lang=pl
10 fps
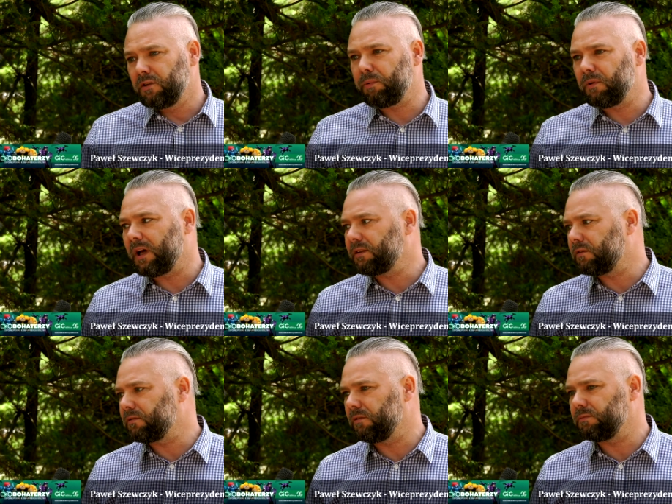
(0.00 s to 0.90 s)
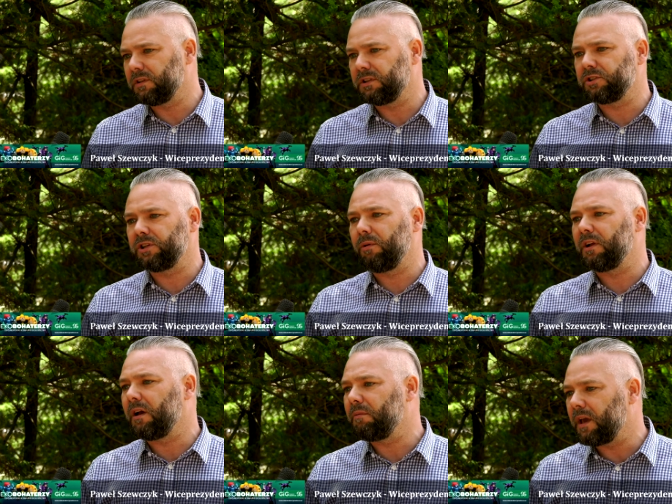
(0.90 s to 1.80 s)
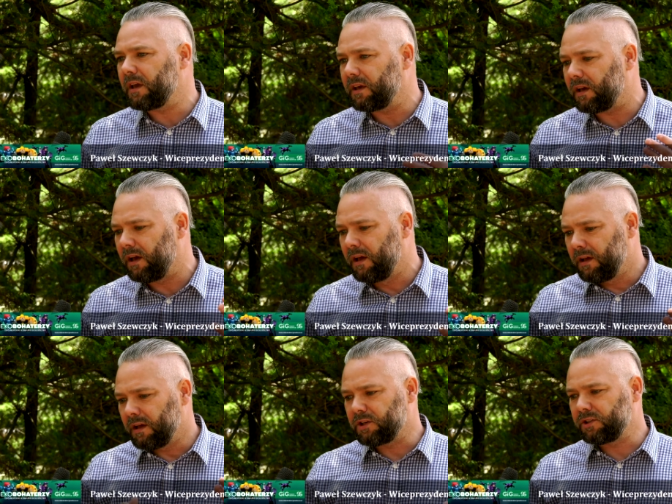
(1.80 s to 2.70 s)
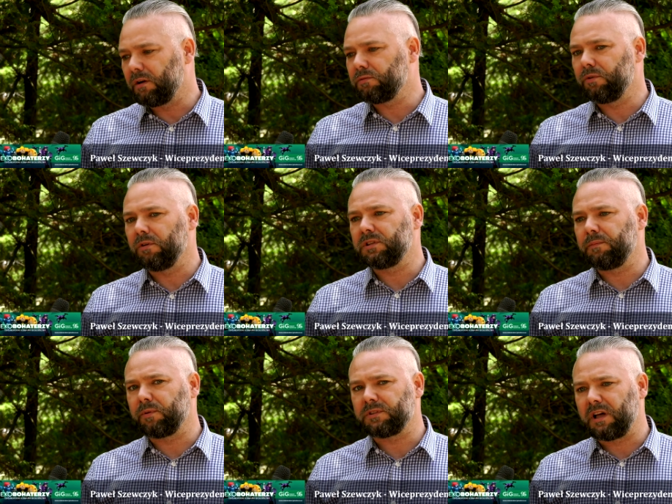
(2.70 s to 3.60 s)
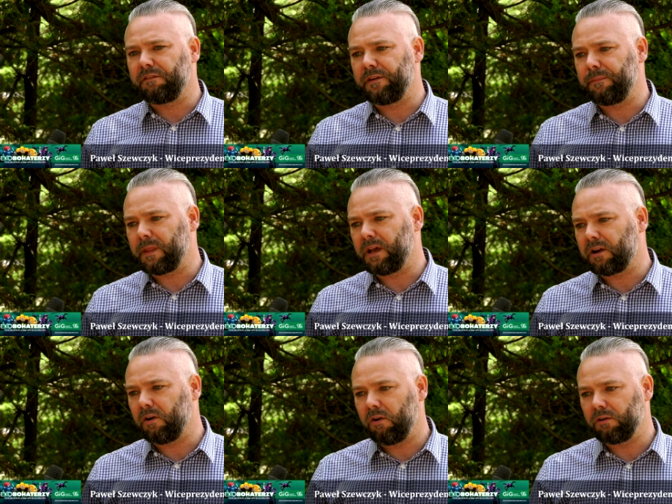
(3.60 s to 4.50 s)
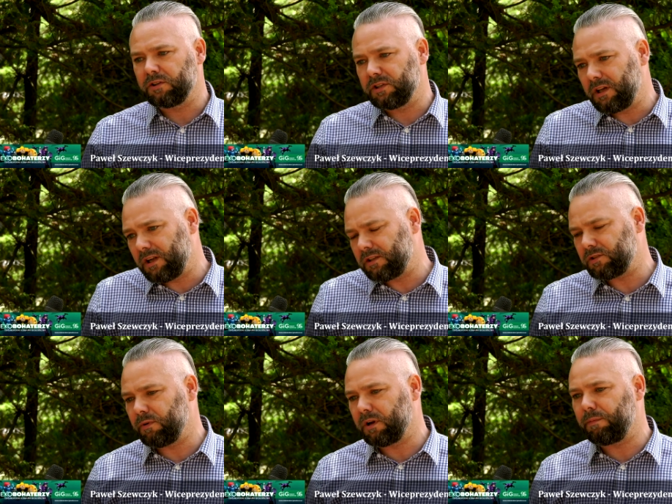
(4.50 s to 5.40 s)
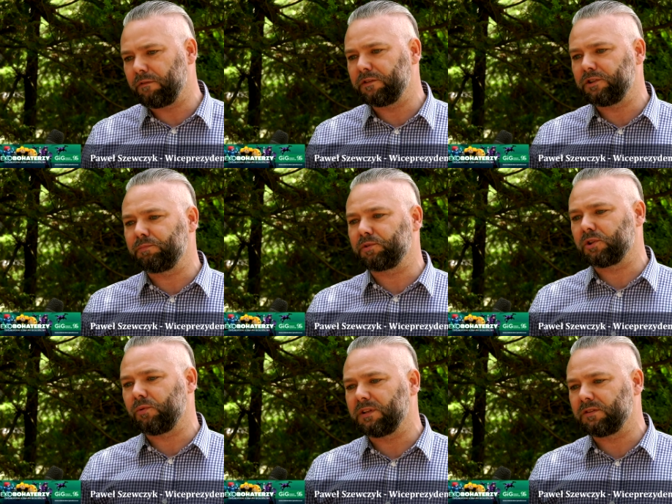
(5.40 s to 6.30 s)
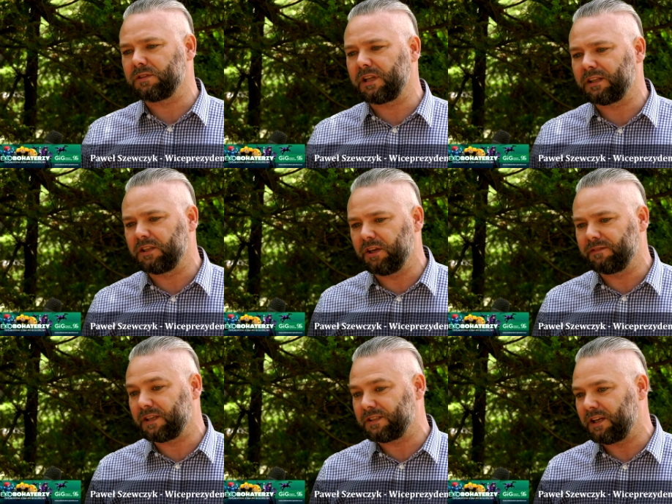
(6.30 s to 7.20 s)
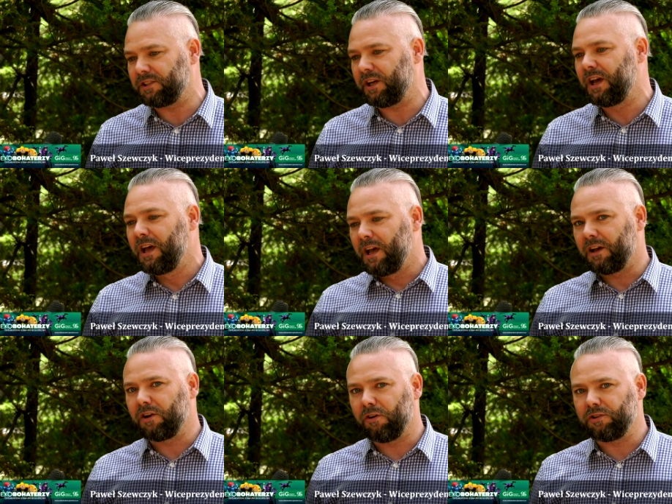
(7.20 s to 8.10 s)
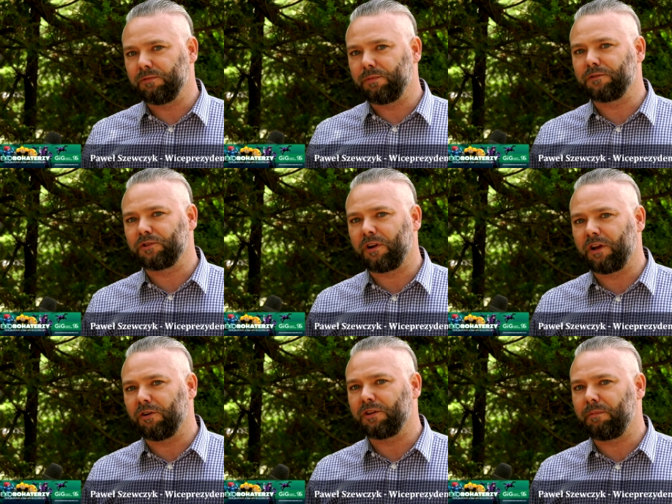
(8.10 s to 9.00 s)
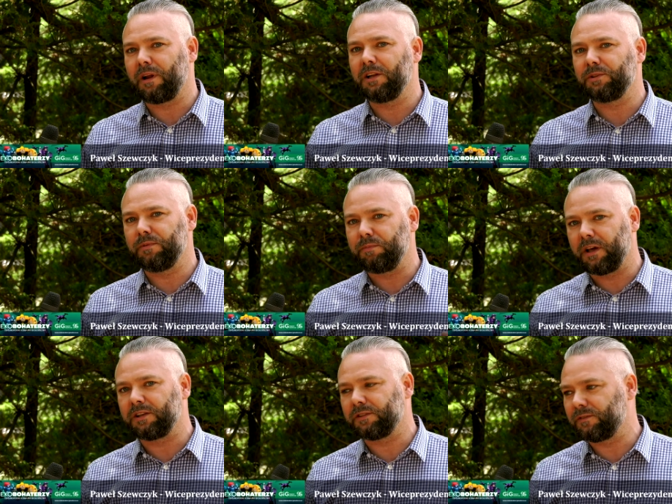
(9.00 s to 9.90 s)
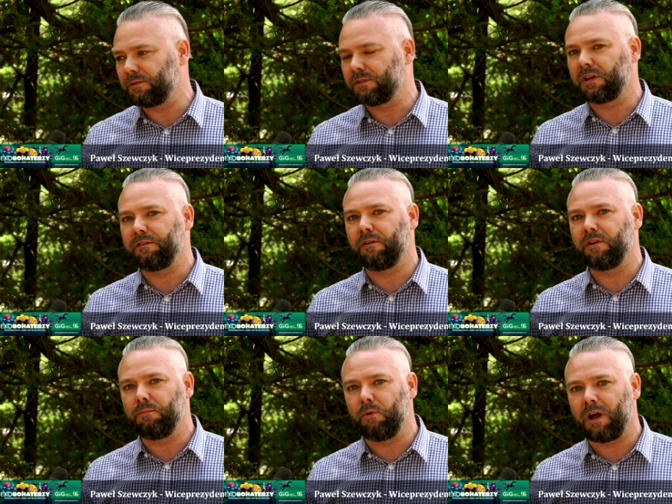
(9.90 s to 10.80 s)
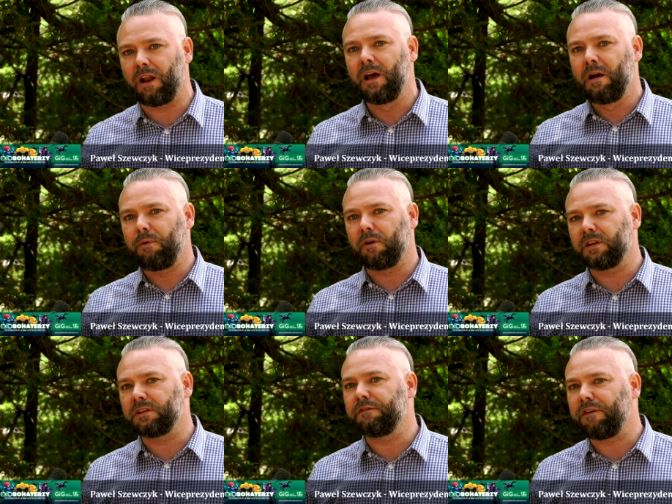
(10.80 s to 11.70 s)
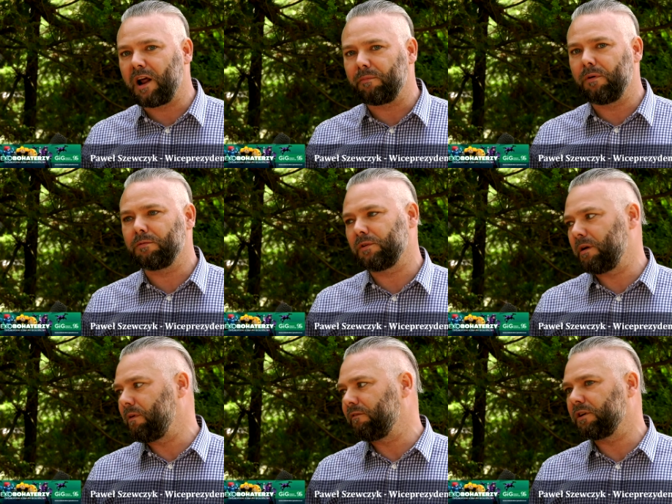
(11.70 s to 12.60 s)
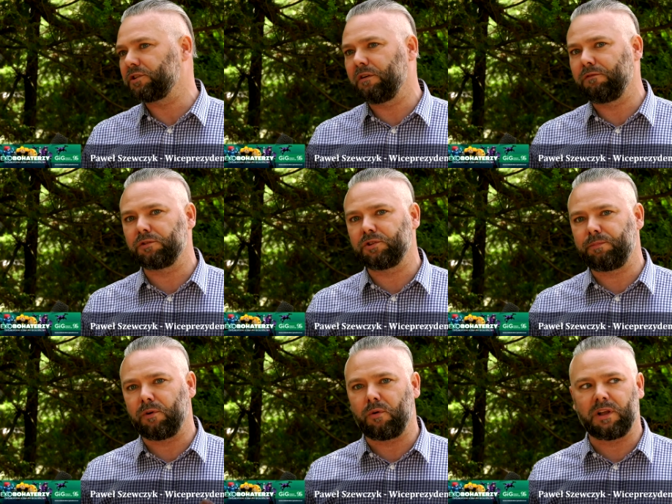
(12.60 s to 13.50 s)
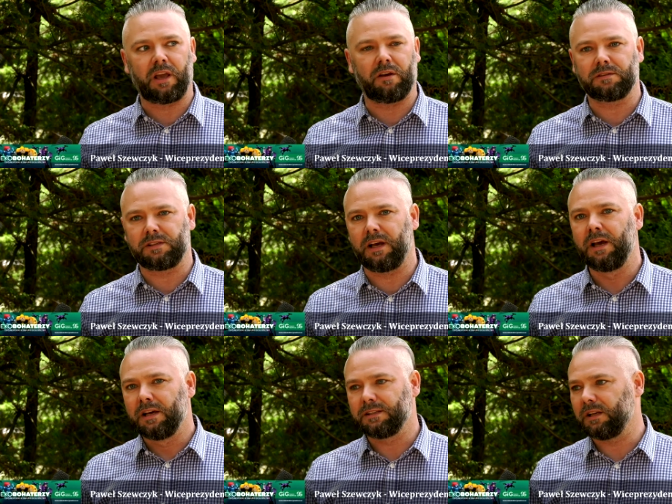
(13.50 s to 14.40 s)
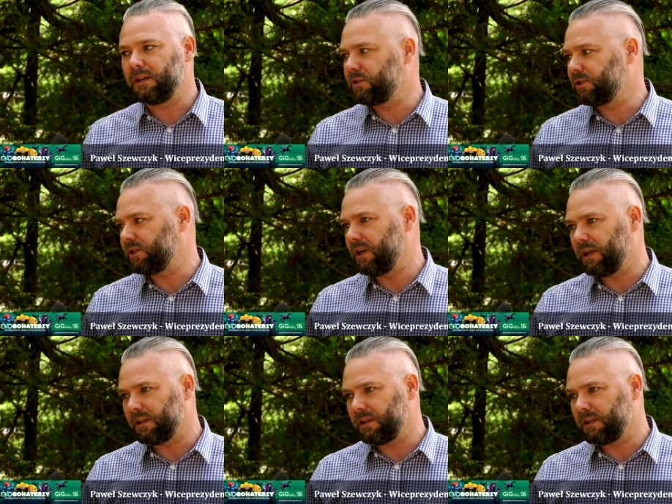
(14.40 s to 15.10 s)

No ponadto są to też działania miękkie, kształtujące postawy ekologiczne, ale też mogę powiedzieć przykład z ostatnich w zasadzie godzin, bo wczoraj odebraliśmy pierwszy w Zduńskiej Woli mural pokryty farbą, która ma właściwości pochłaniające zanieczyszczenia.